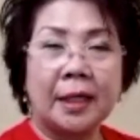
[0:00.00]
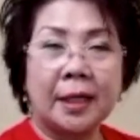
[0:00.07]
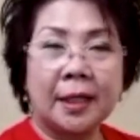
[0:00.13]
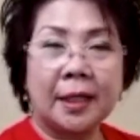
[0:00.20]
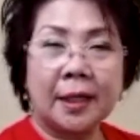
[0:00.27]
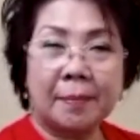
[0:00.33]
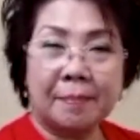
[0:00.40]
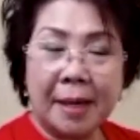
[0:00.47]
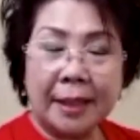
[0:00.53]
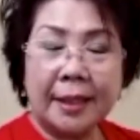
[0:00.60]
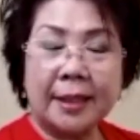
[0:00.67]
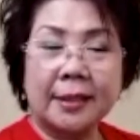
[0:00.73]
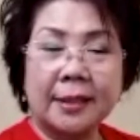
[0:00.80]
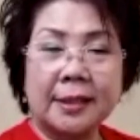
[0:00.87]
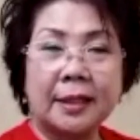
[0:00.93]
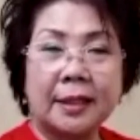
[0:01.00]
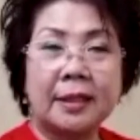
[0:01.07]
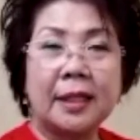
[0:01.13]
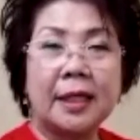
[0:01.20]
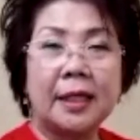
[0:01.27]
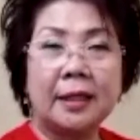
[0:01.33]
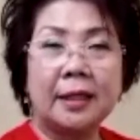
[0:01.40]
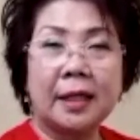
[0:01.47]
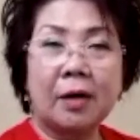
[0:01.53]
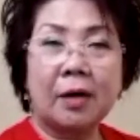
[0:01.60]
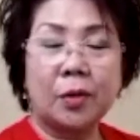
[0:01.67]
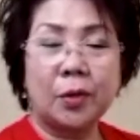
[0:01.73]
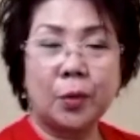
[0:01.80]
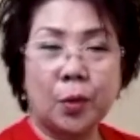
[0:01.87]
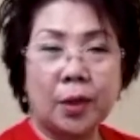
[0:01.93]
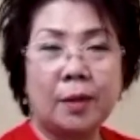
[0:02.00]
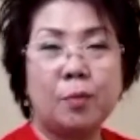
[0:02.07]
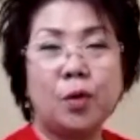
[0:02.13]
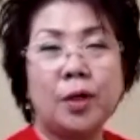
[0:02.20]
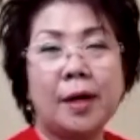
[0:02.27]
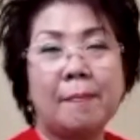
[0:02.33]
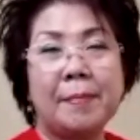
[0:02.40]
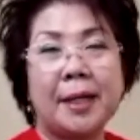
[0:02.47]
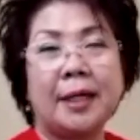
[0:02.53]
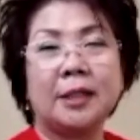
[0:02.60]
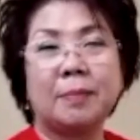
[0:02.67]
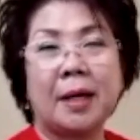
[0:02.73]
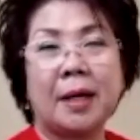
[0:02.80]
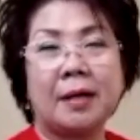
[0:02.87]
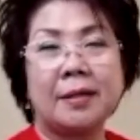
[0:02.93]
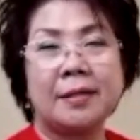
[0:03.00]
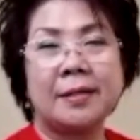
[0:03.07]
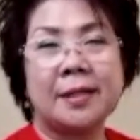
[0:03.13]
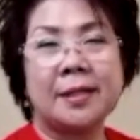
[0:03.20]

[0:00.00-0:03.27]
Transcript: kembali ke Sydney tahun 2016, Pak.